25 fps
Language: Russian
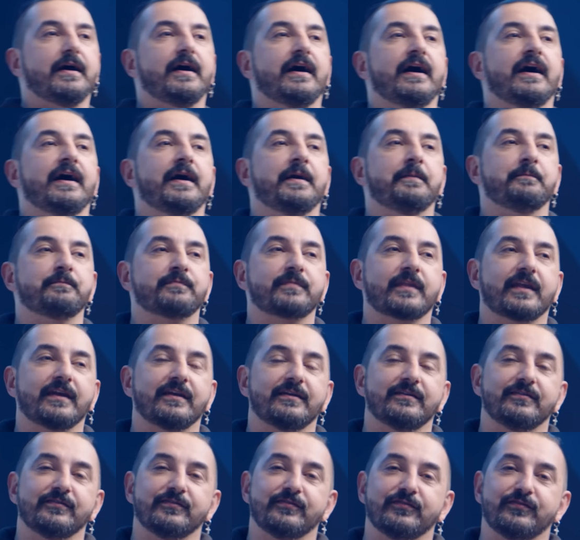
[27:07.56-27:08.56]
Эм,
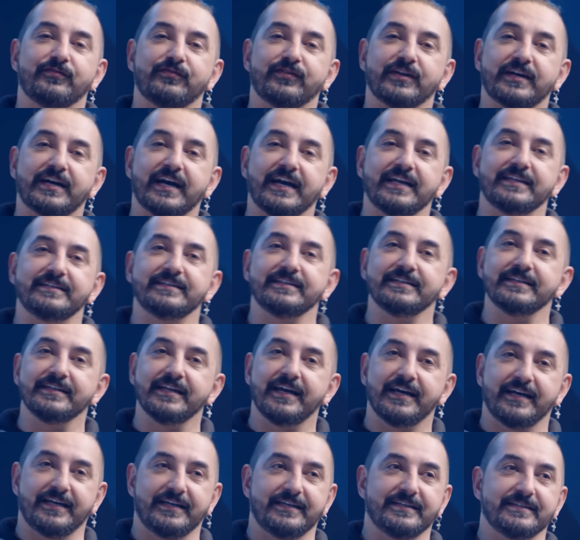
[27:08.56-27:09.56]

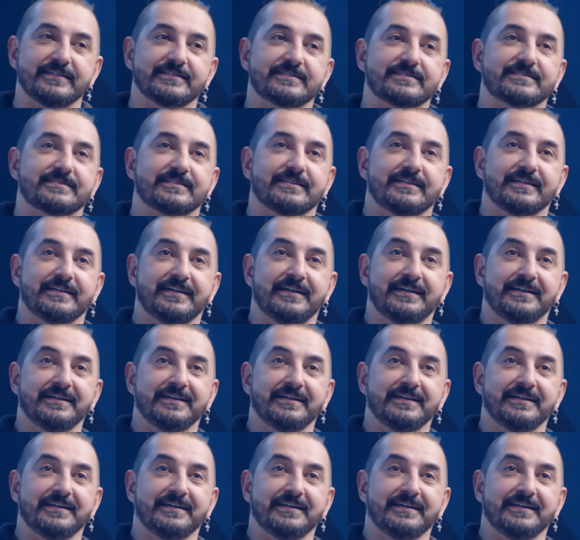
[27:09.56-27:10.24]
выходила из э,